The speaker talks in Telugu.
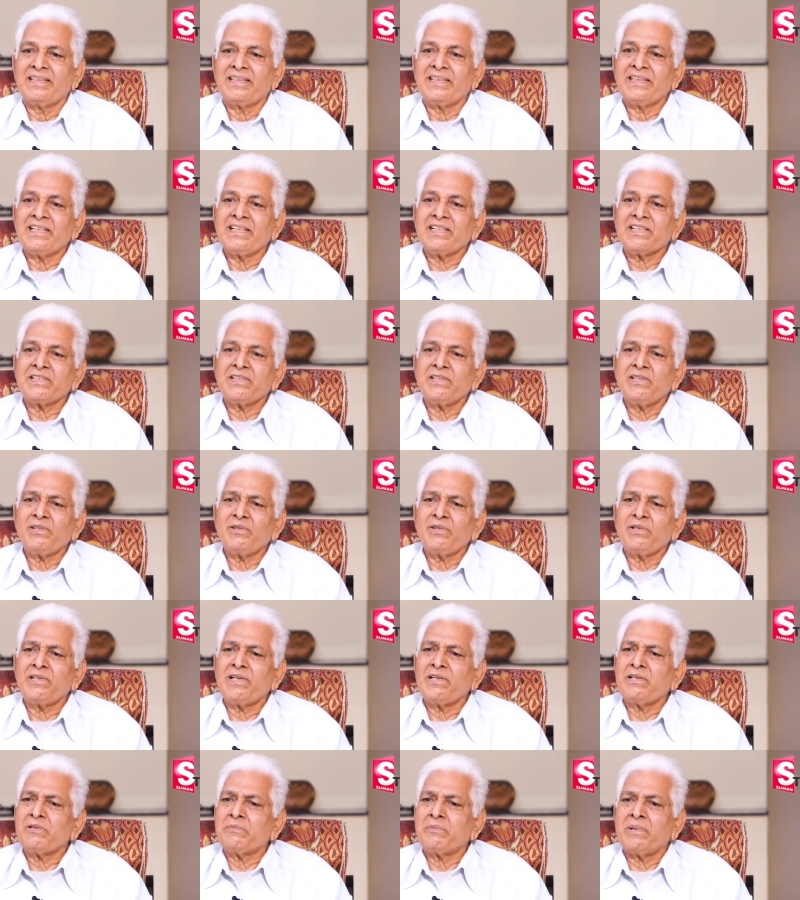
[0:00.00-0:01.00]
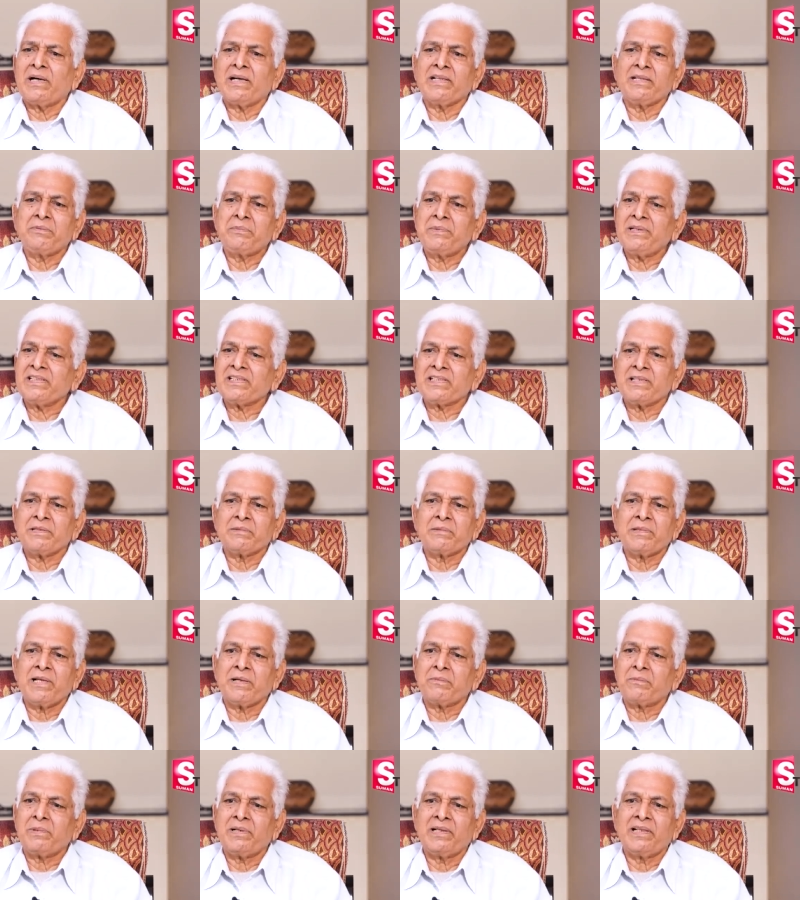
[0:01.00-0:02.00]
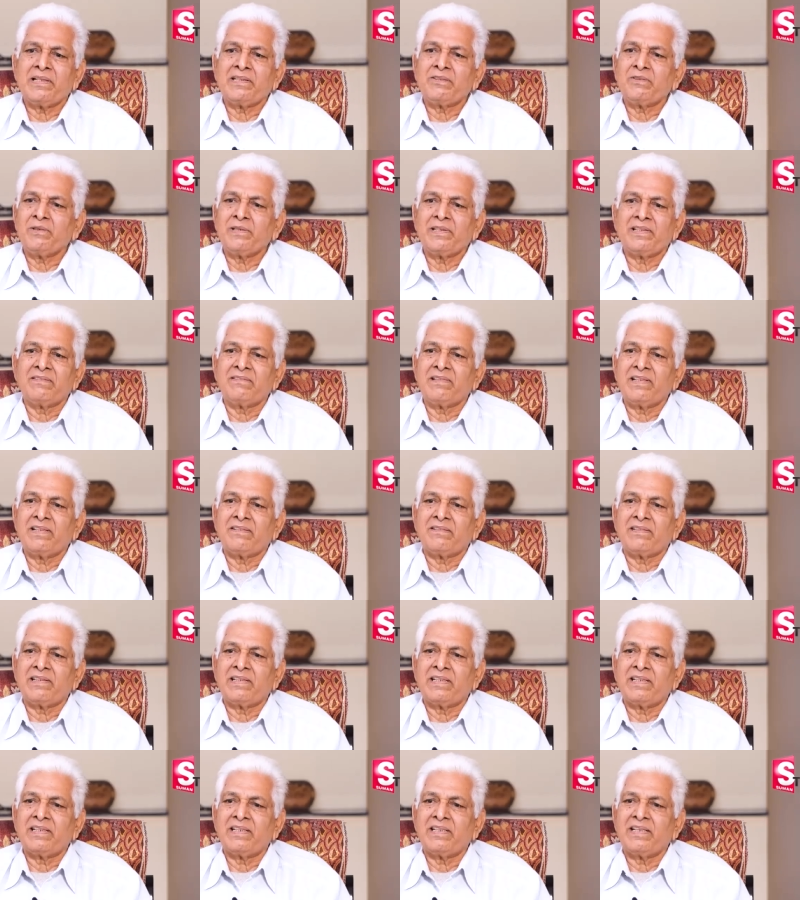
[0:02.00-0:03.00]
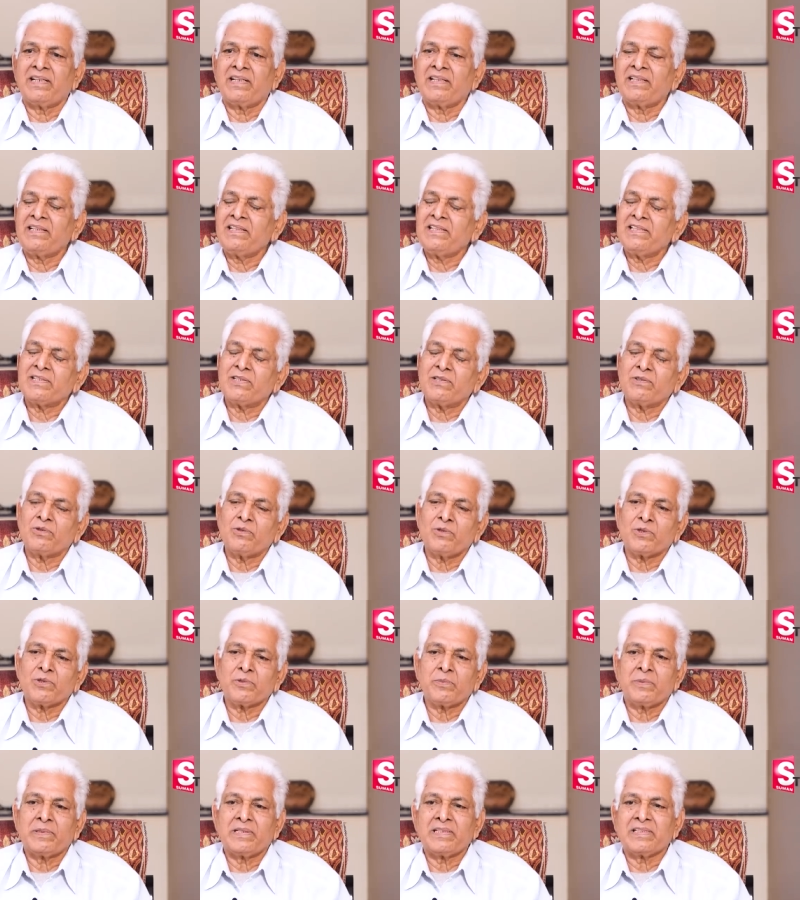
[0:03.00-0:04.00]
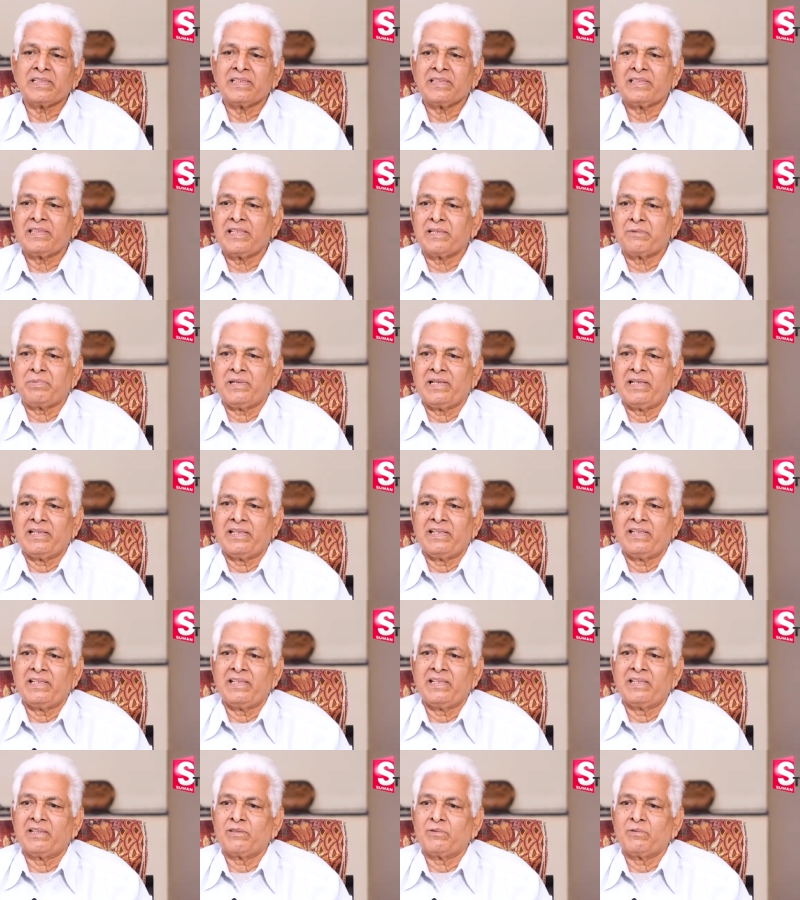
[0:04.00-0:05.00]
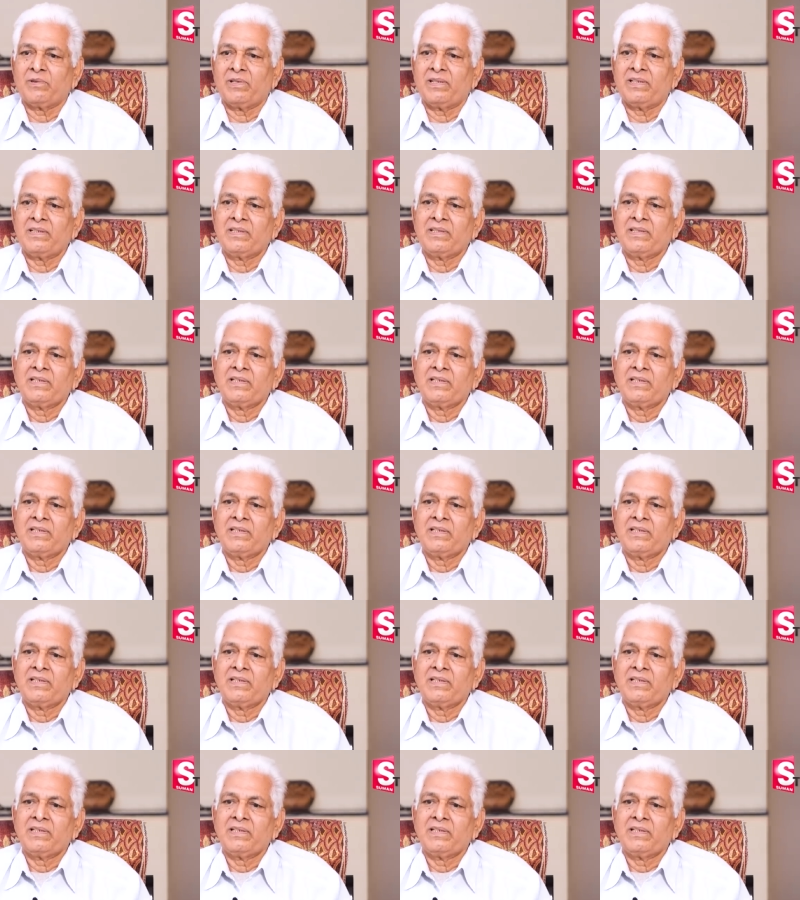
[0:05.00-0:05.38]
ఇండస్ట్రీలో నేను బాధపడ్డ సందర్భాలంటూ ఏమీ లేవండి అన్నీ సంతోషపడ్డ సందర్భాలే ఎక్కువ